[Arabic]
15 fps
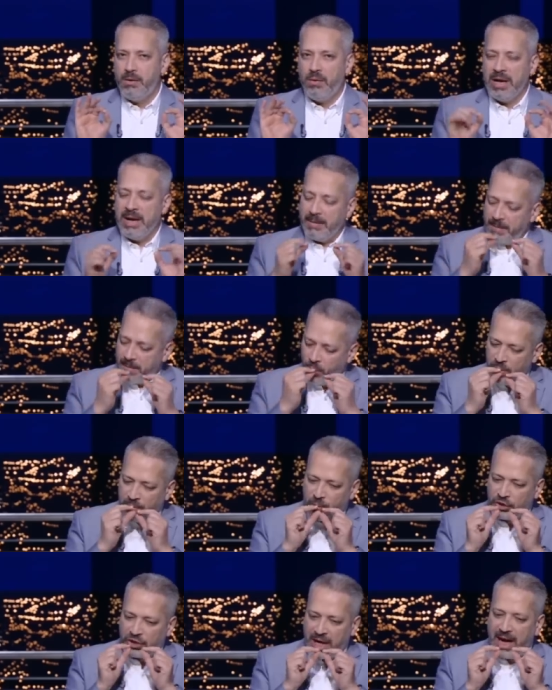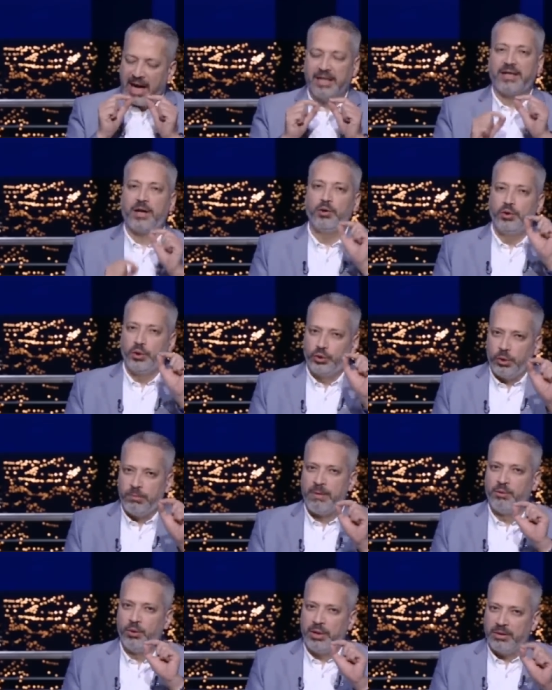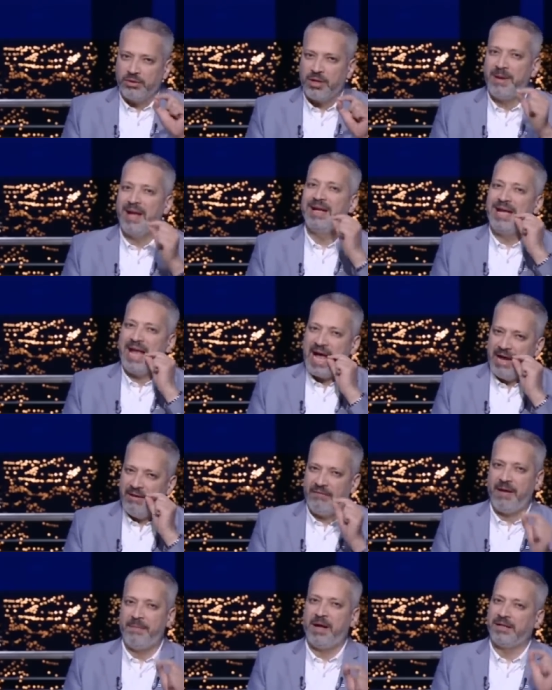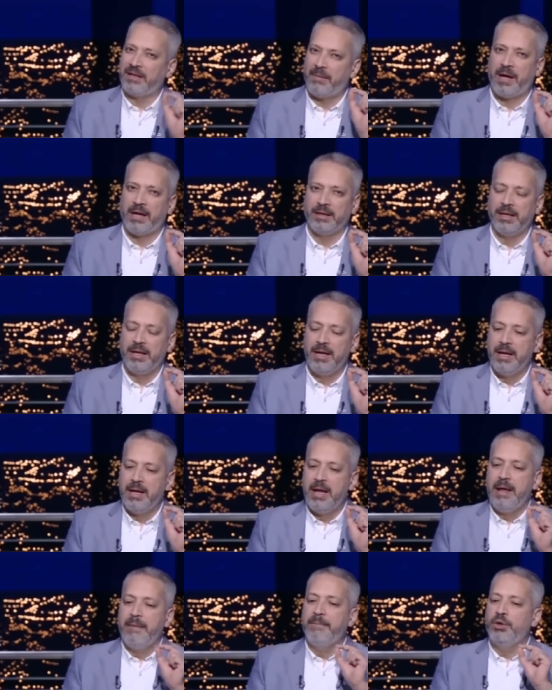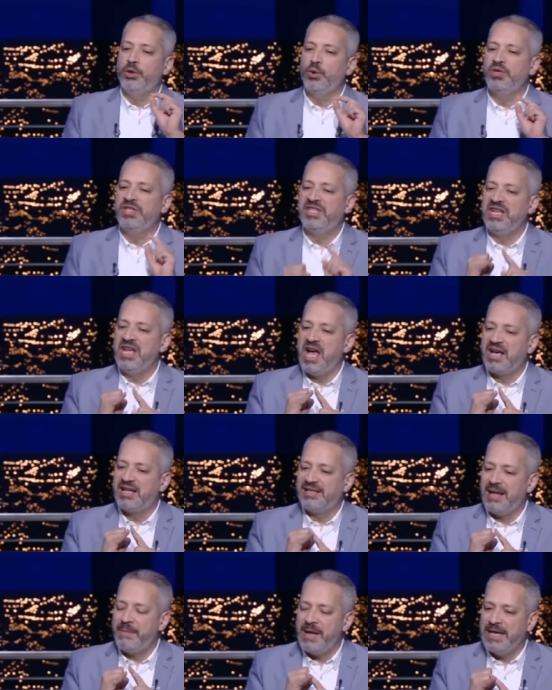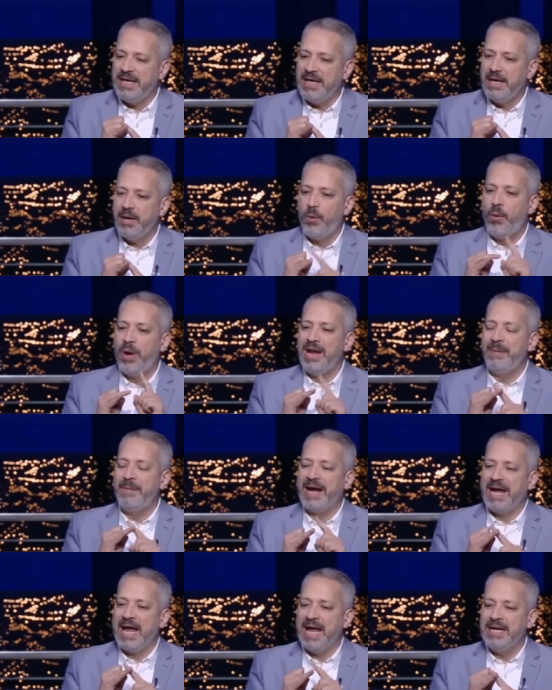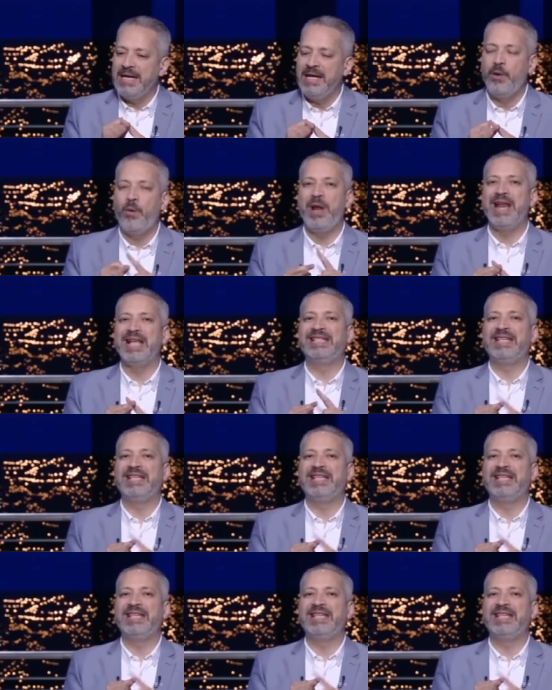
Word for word: وأنا بقول المصطلحات أهو الدكتور مبروك لو سمعني هيفهمها طبعا بدون سياق زمني ولا مكاني ولا